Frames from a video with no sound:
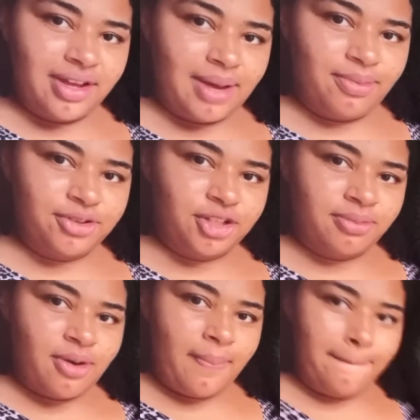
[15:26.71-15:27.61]
Acabou de
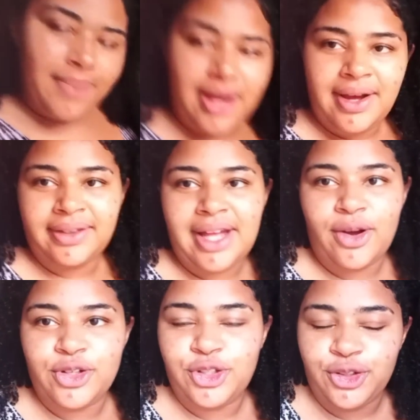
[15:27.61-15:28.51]
tomar um banho, tá
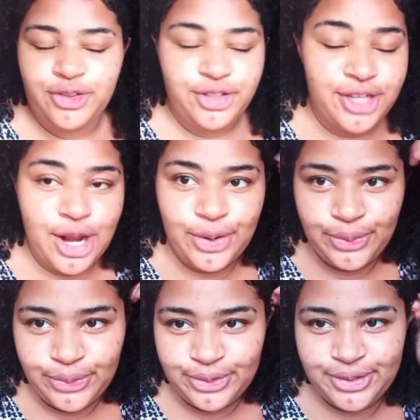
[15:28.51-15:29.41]
gostoso,
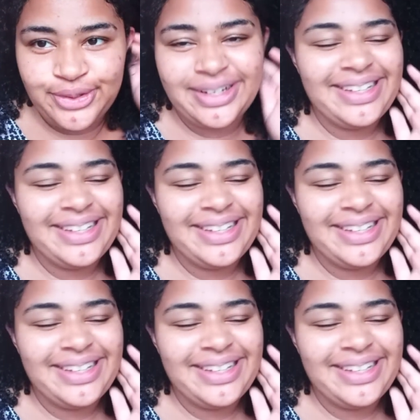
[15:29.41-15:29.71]
cheiroso.